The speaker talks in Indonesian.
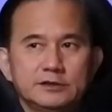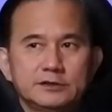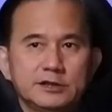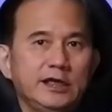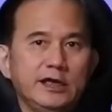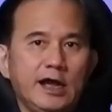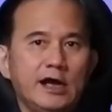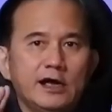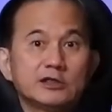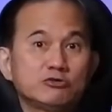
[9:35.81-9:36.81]
saya
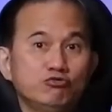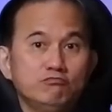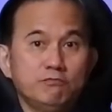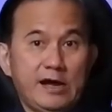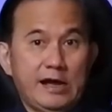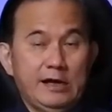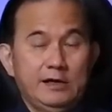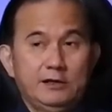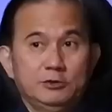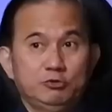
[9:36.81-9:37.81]
diangkat sumpah.